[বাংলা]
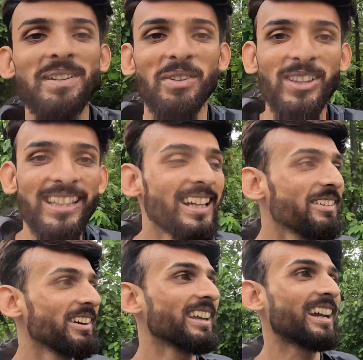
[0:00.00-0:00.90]
ছেলে বলতে
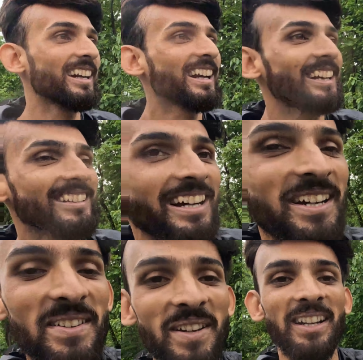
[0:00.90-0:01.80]
মানে এখানকার
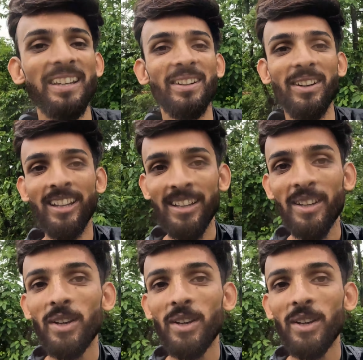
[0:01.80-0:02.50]
চাকরি বাকরি করে